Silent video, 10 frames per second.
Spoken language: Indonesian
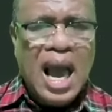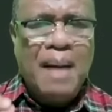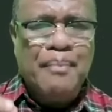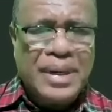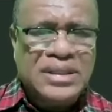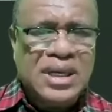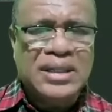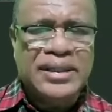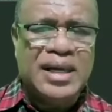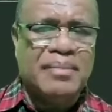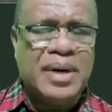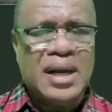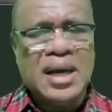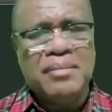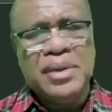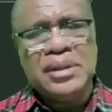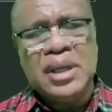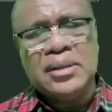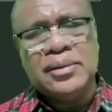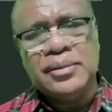Apa saja yang mereka
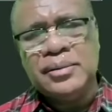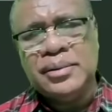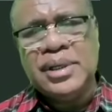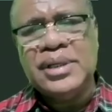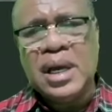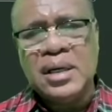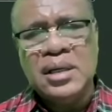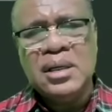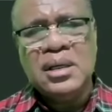minta itu terjadi.